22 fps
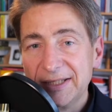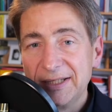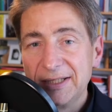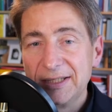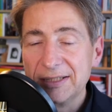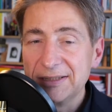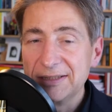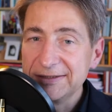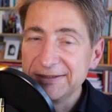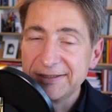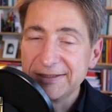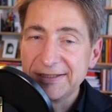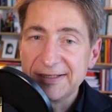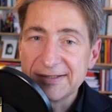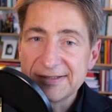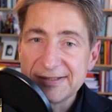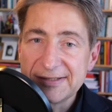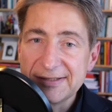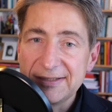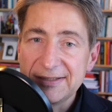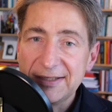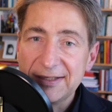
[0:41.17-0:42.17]
in den
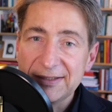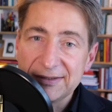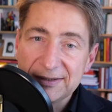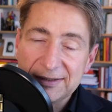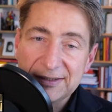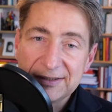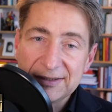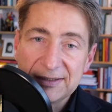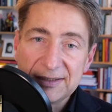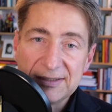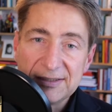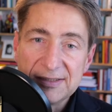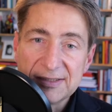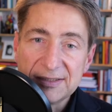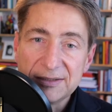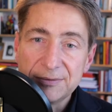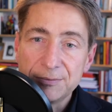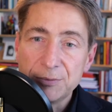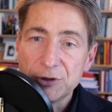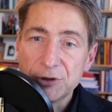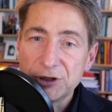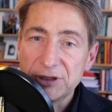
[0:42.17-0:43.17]
ersten Tagen der Krise
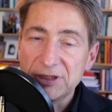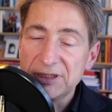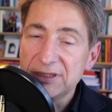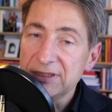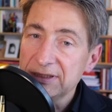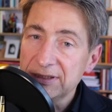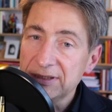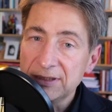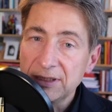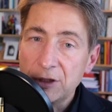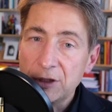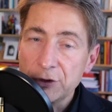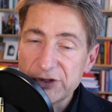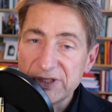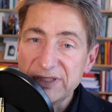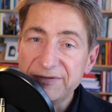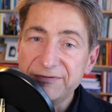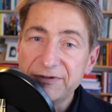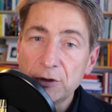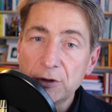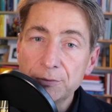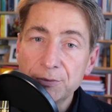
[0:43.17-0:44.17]
die
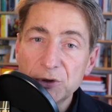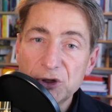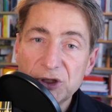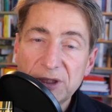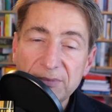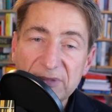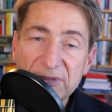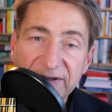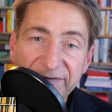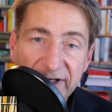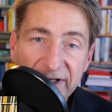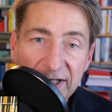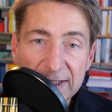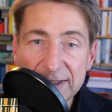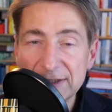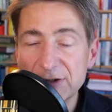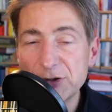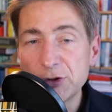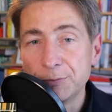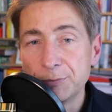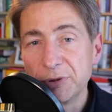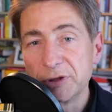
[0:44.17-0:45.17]
Auslieferung bestimmter Waren
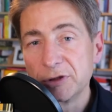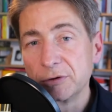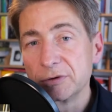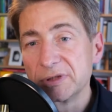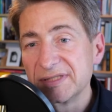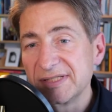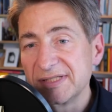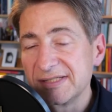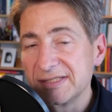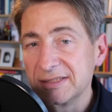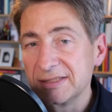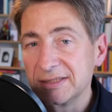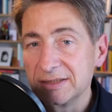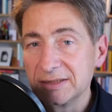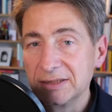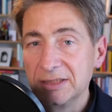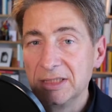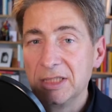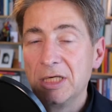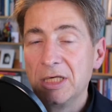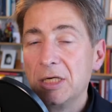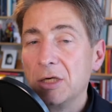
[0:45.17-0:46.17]
zu priorisieren
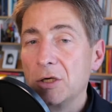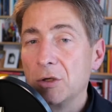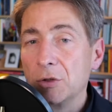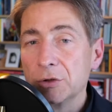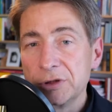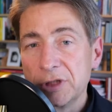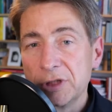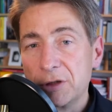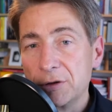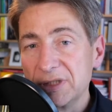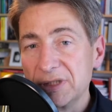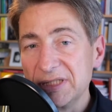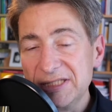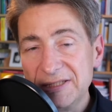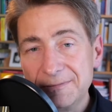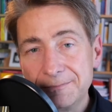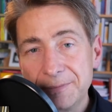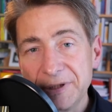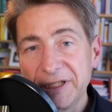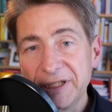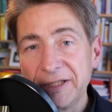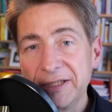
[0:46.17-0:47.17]
oder auch
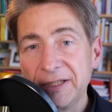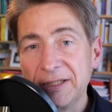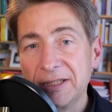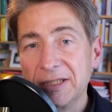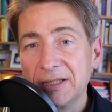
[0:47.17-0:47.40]
eBay,